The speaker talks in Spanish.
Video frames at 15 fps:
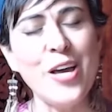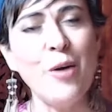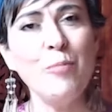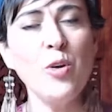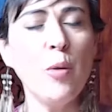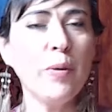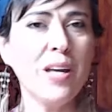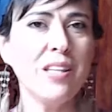
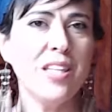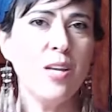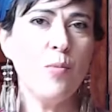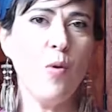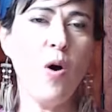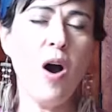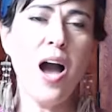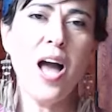Mi
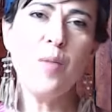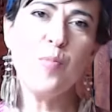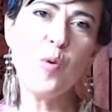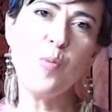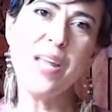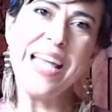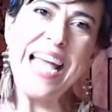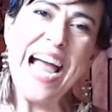objetivo al
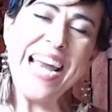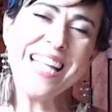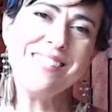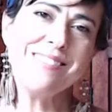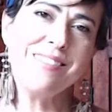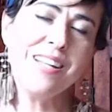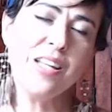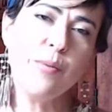publicar
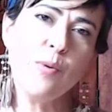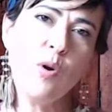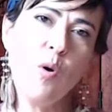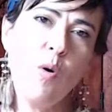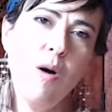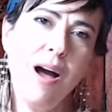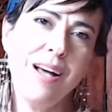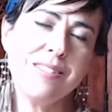este
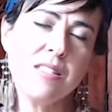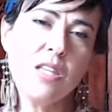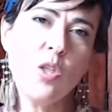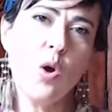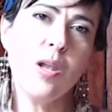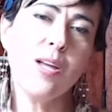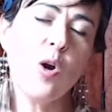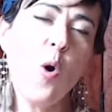libro ha
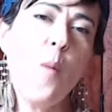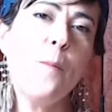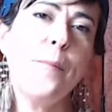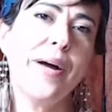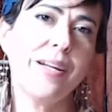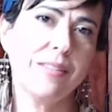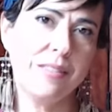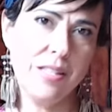sido el
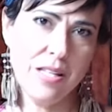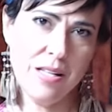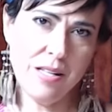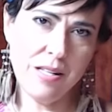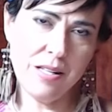compartir